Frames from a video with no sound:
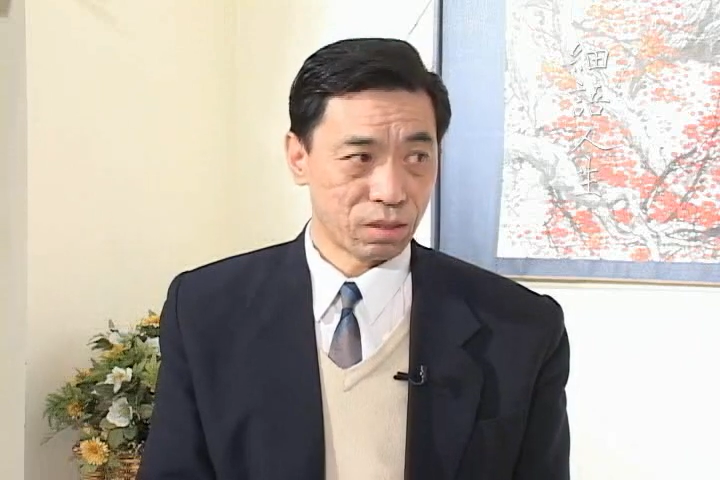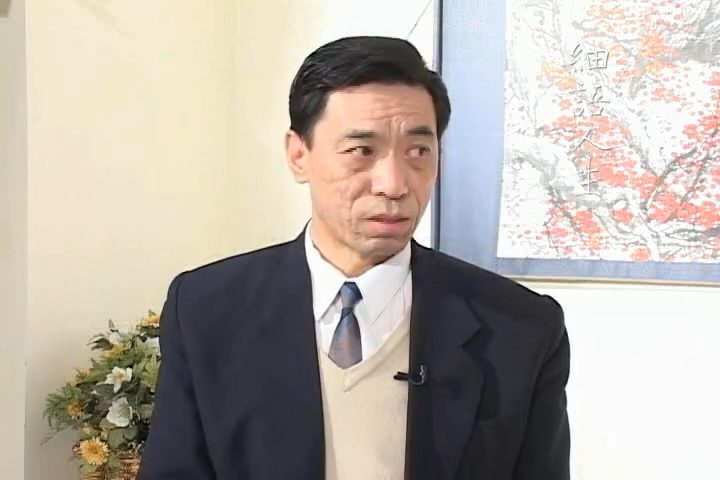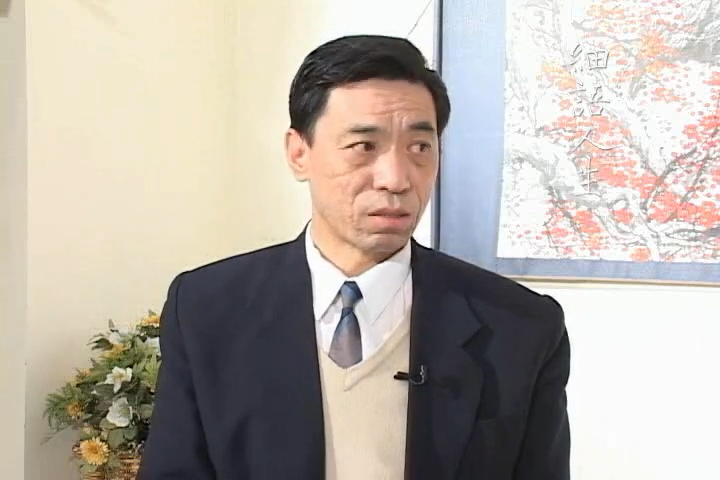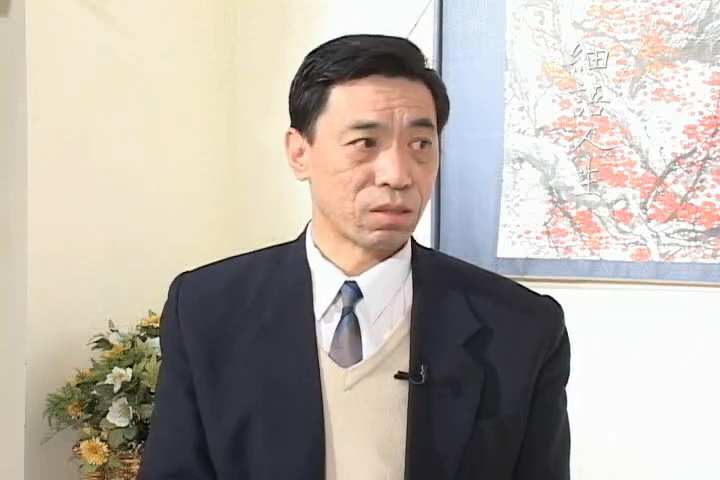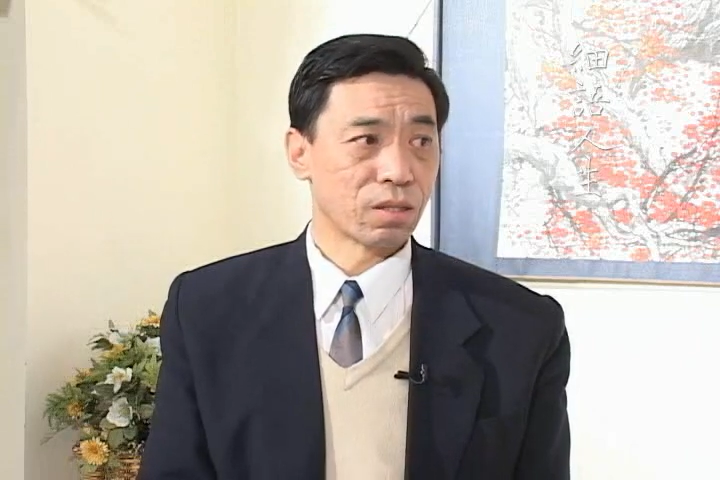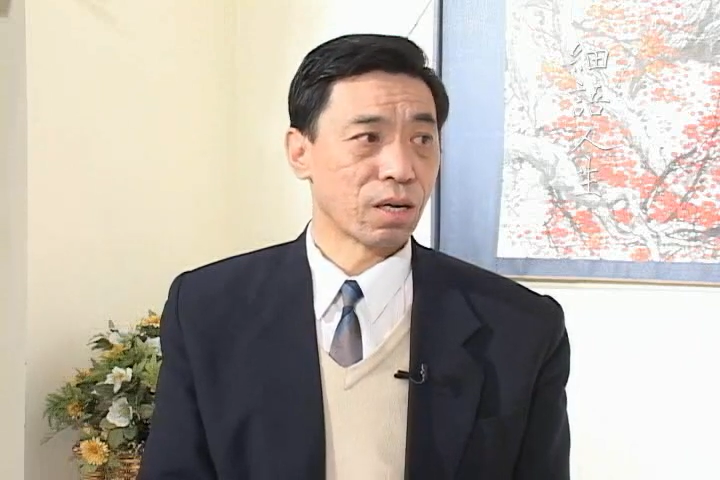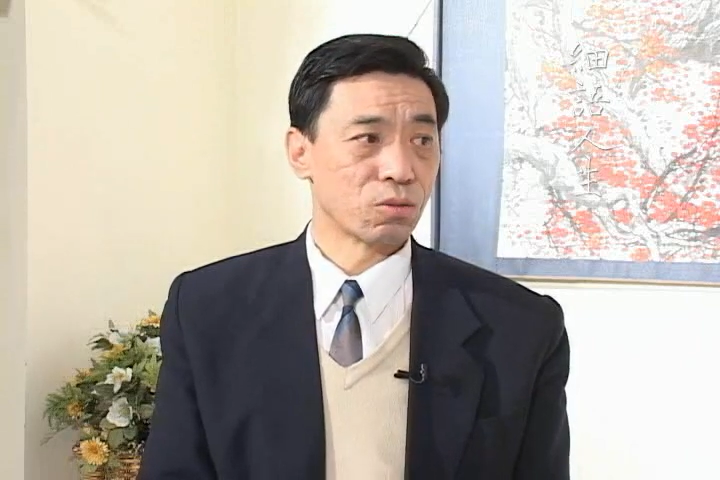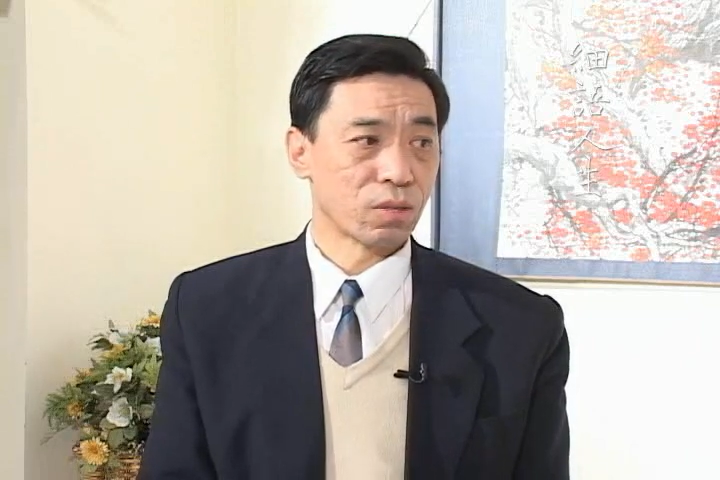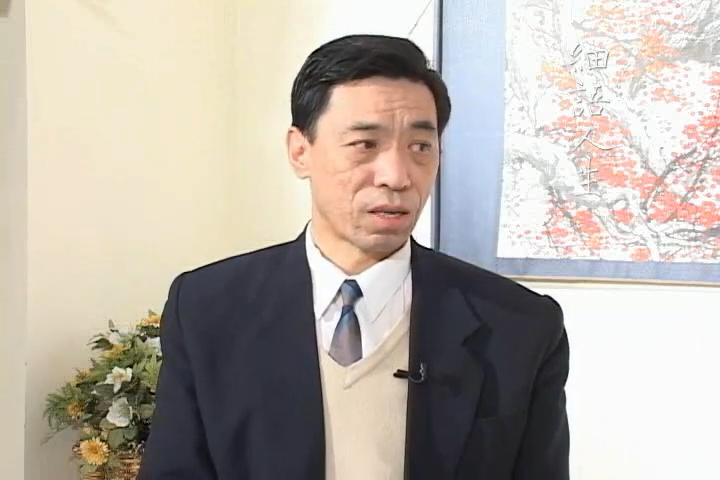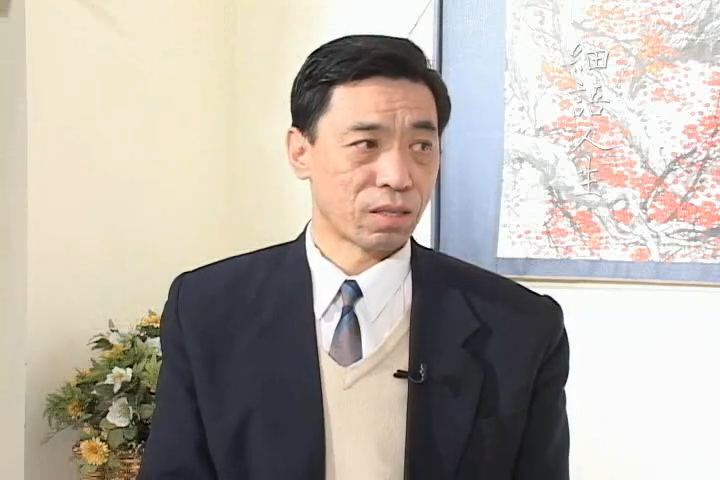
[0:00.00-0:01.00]
和的心
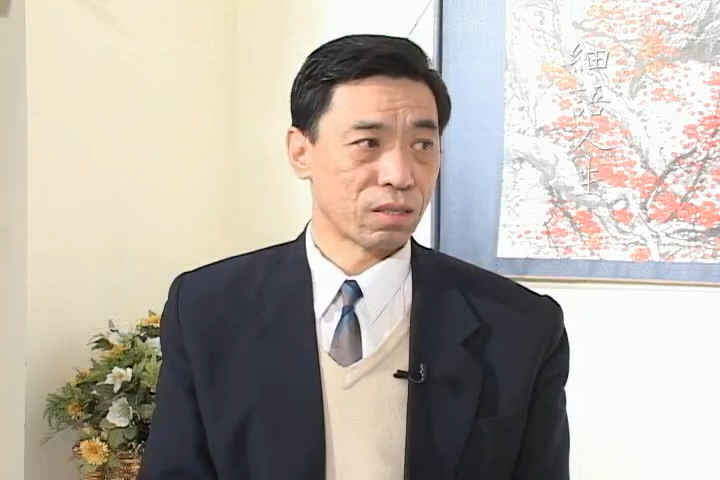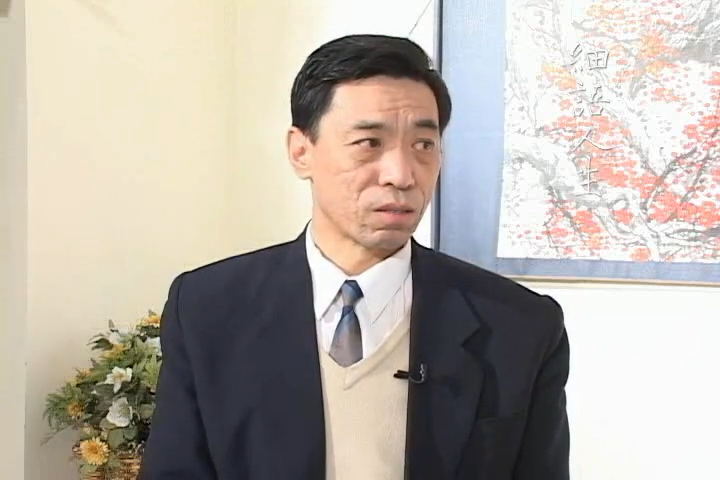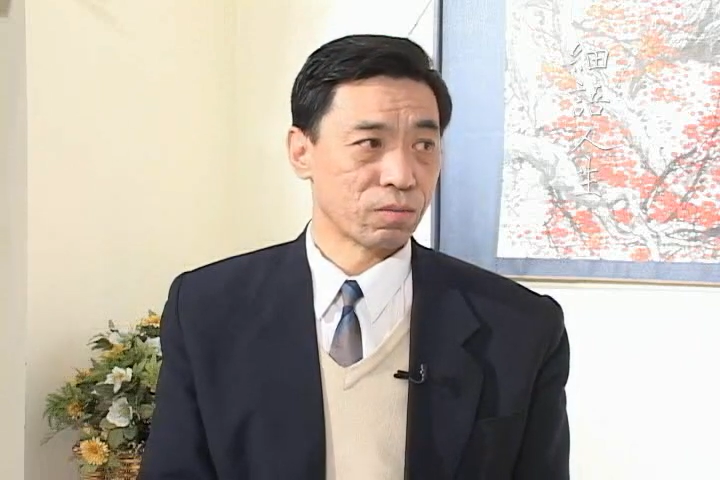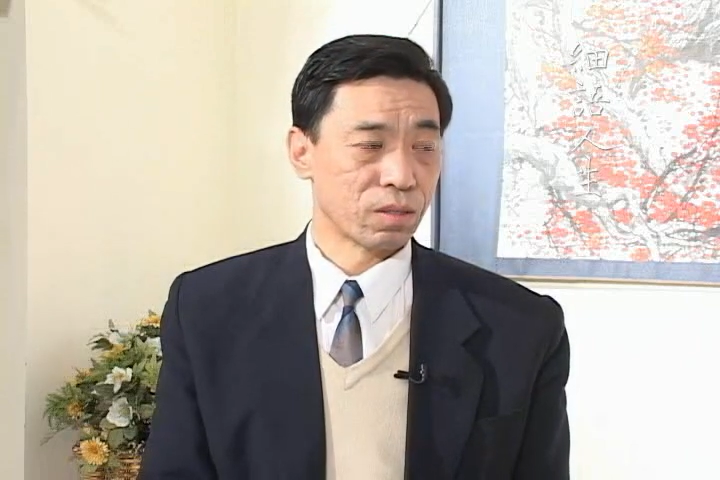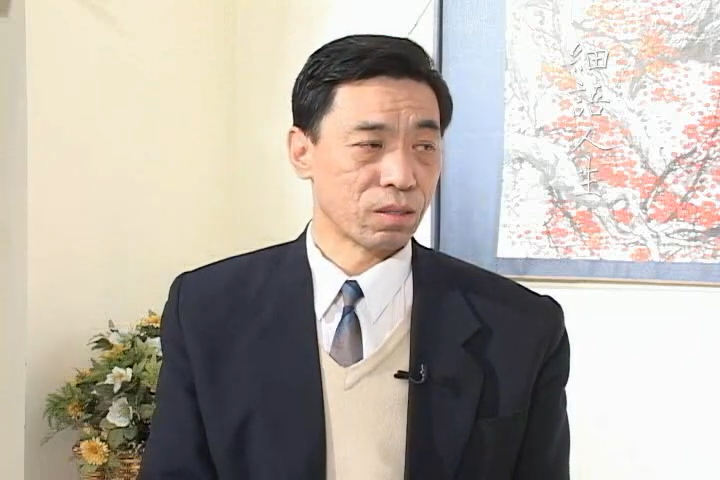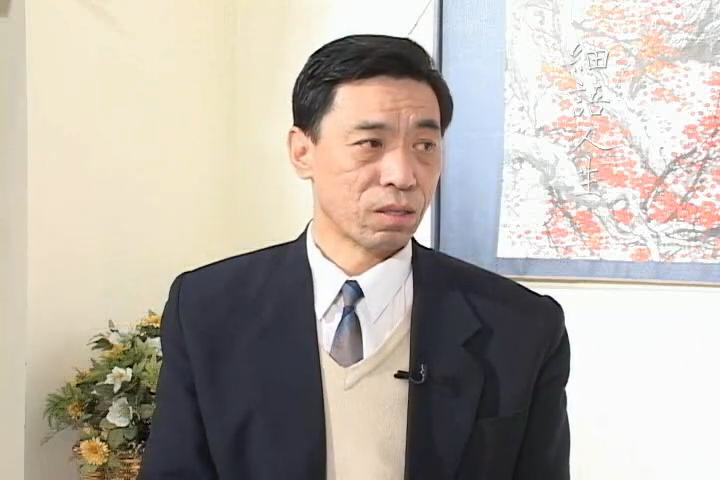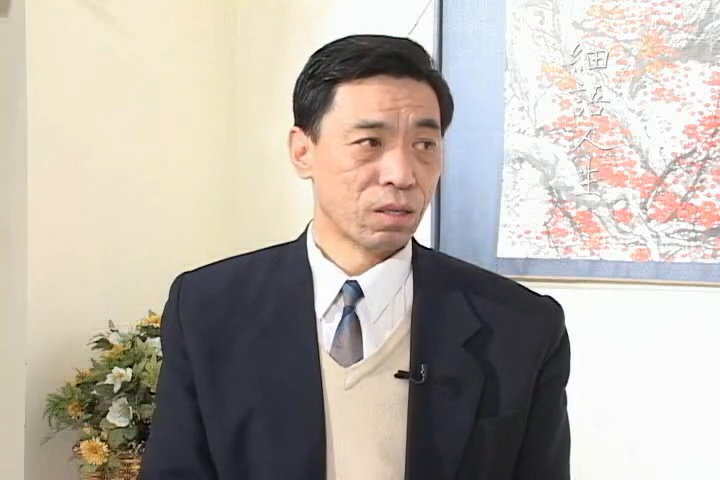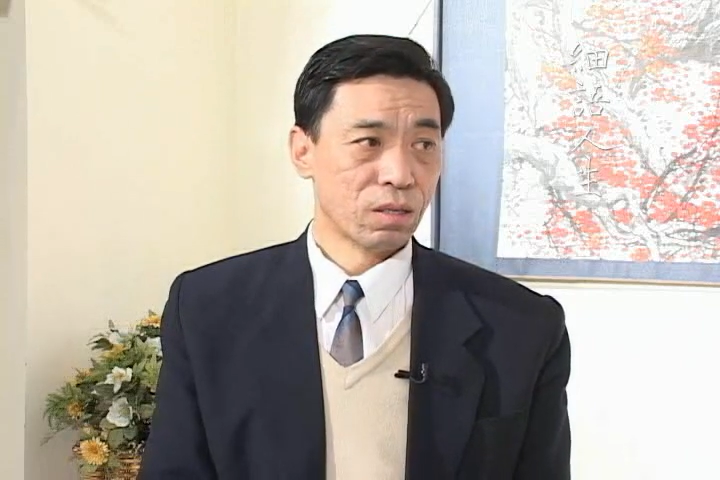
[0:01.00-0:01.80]
态去看待这些问题。